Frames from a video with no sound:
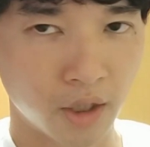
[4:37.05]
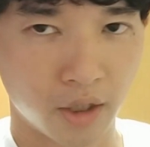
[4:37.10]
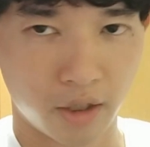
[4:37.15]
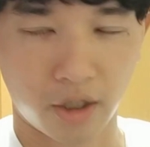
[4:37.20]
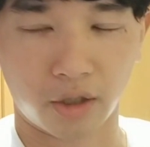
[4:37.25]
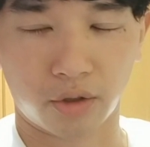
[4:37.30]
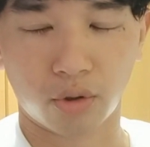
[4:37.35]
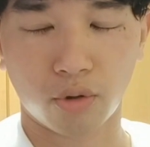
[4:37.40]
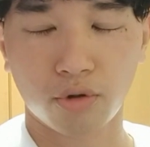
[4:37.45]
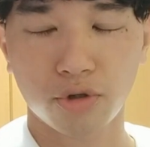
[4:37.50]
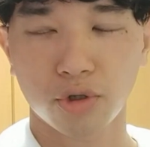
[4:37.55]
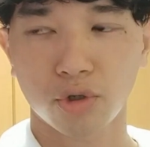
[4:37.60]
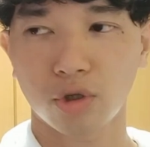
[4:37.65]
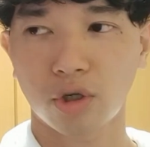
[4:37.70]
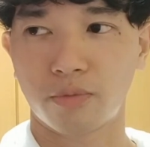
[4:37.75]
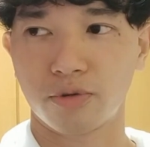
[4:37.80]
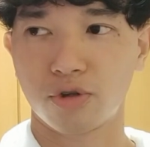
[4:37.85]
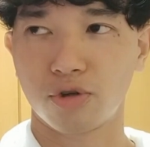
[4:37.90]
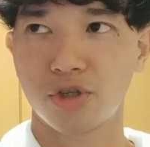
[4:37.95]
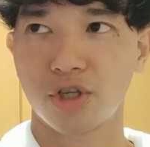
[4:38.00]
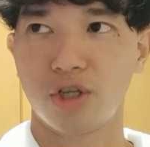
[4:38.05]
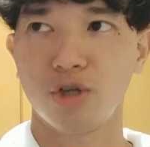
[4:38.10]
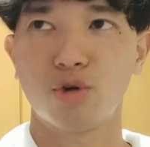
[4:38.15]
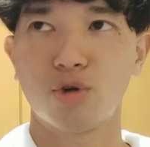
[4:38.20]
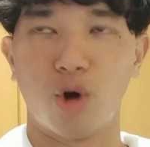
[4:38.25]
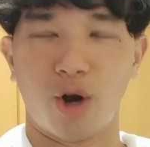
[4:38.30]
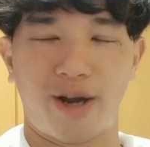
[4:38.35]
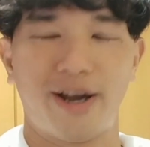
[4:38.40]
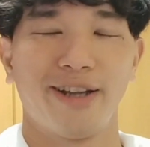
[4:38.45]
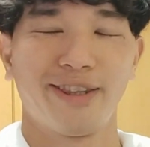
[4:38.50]
だから特徴とかも正直よ
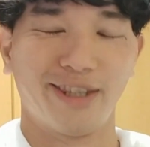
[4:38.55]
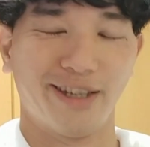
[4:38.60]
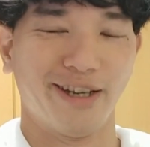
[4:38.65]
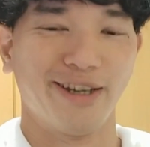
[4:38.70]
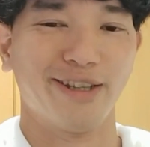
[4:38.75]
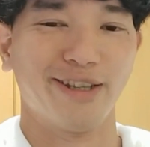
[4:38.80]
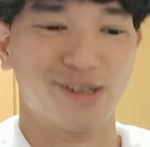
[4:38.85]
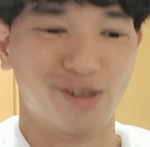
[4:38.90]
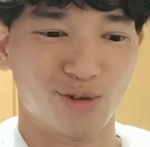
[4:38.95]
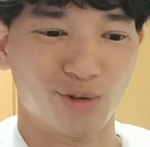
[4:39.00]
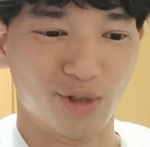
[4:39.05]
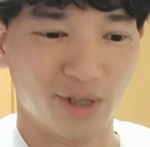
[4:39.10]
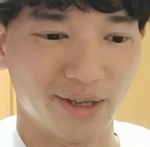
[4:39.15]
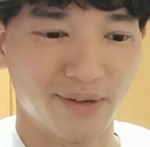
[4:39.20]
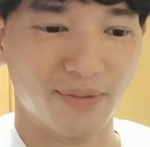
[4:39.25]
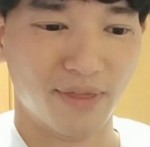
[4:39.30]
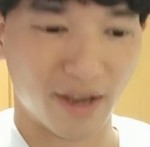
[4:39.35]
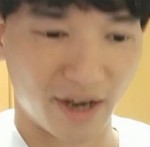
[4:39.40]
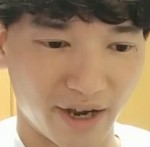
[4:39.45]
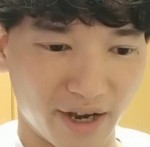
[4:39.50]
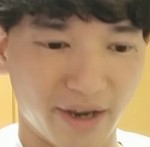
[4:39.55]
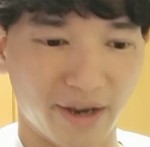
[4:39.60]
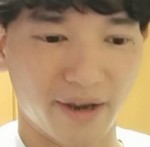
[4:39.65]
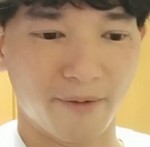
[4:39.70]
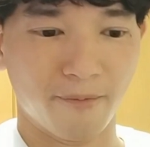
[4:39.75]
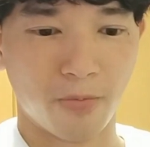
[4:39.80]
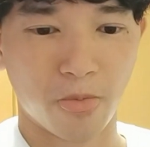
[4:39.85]
く分かってないんですよね。はい。